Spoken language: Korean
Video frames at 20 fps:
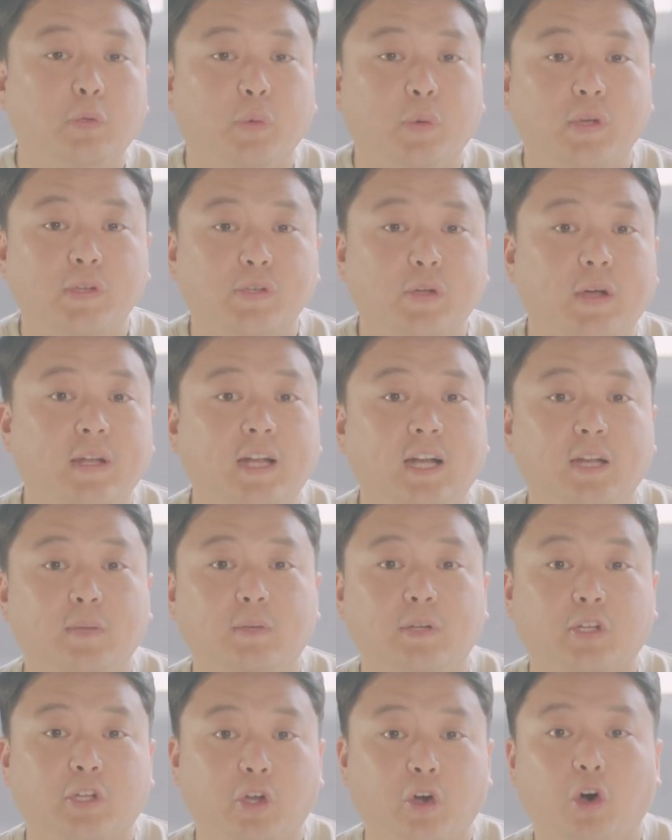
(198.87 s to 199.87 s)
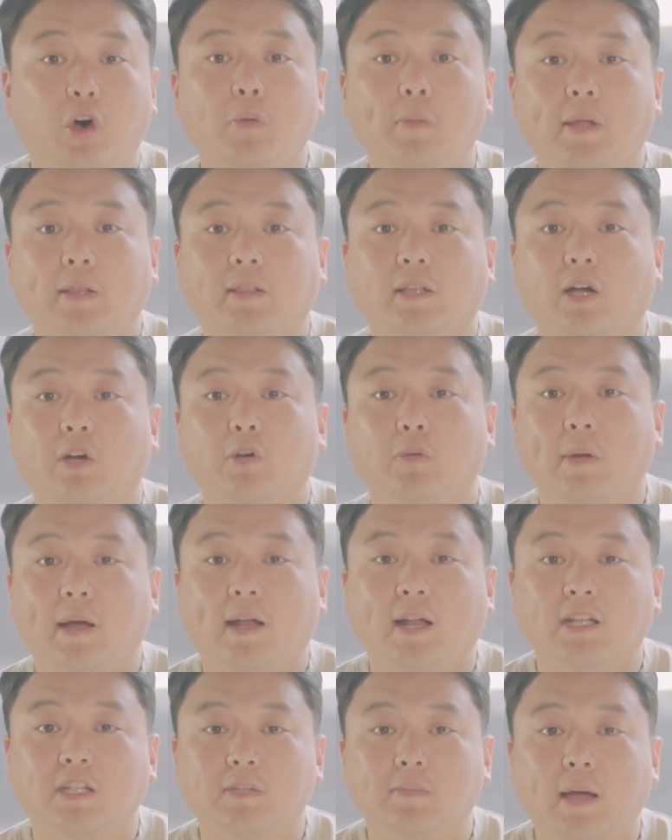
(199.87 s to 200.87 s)
통해서 하나님을 경험했다고
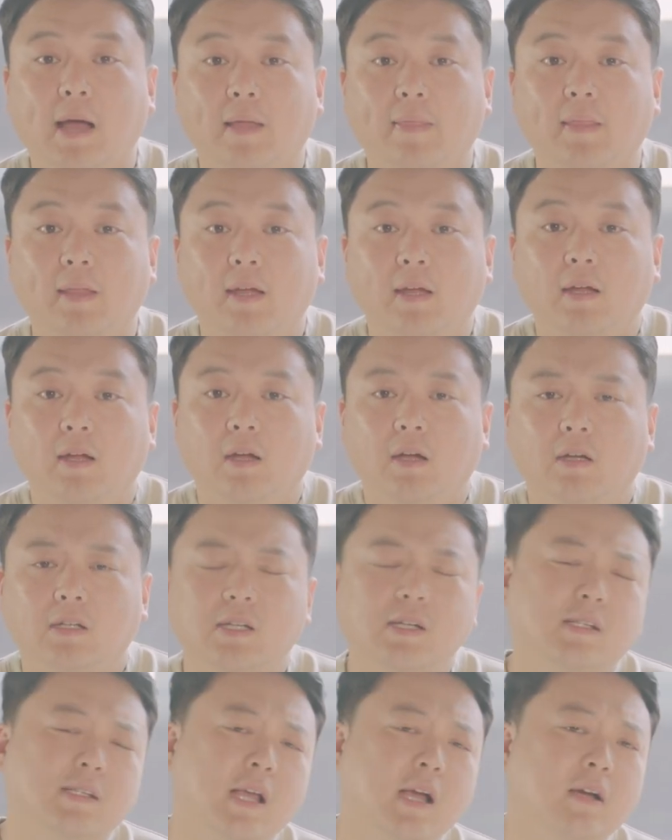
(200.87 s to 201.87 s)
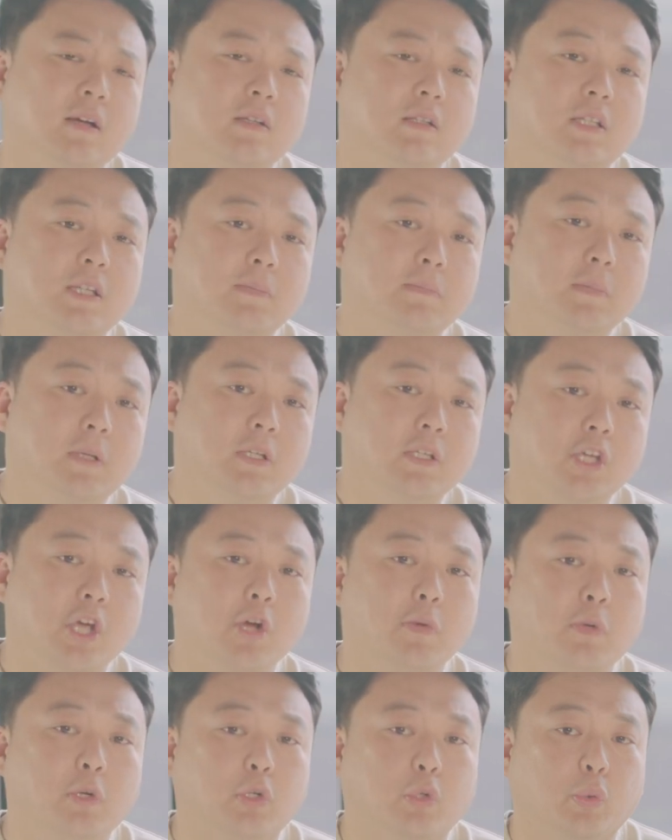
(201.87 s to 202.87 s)
말하지만 실상은 신비
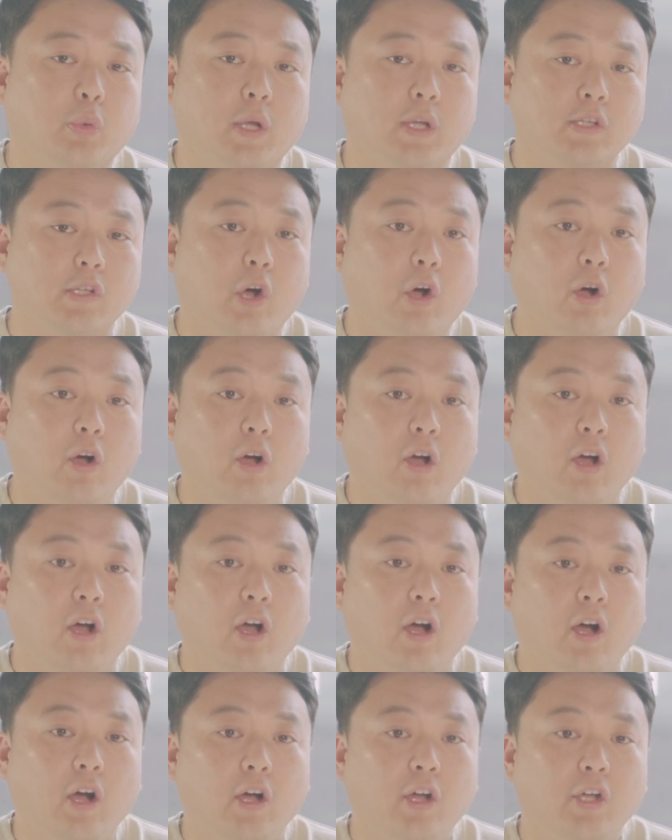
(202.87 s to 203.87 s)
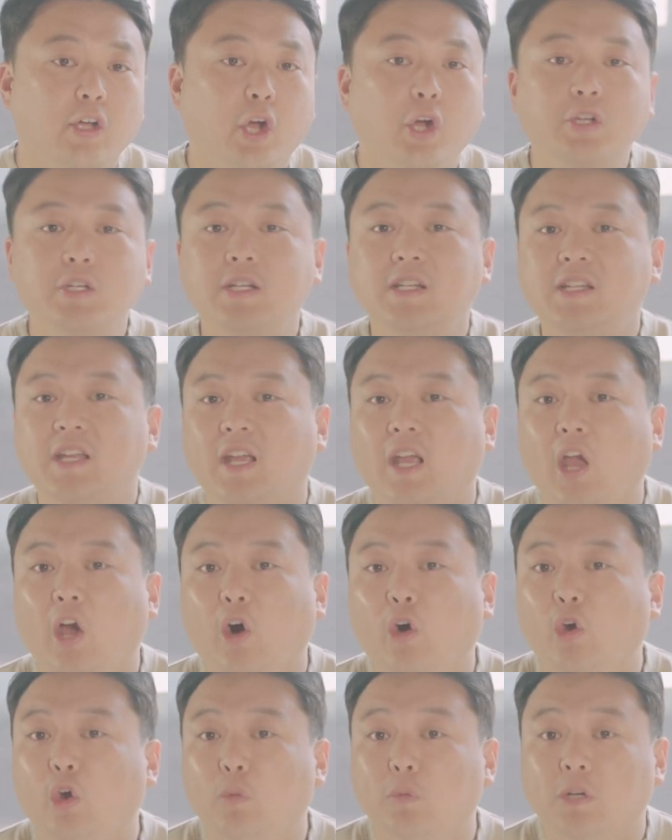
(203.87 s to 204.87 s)
체험을 통해서 현실 세계의
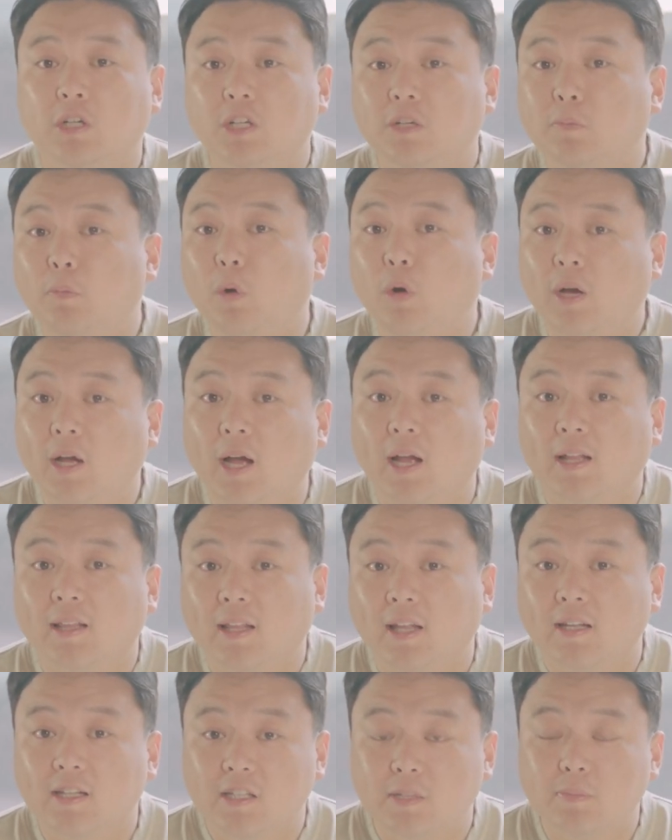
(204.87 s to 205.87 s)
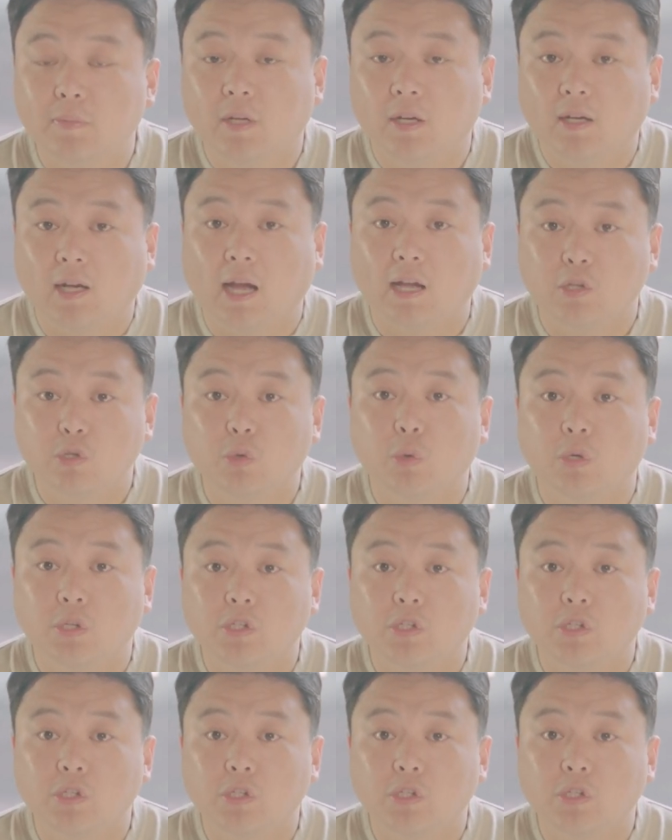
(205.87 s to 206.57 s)
어려움을 극복하겠다는 심리를 가지고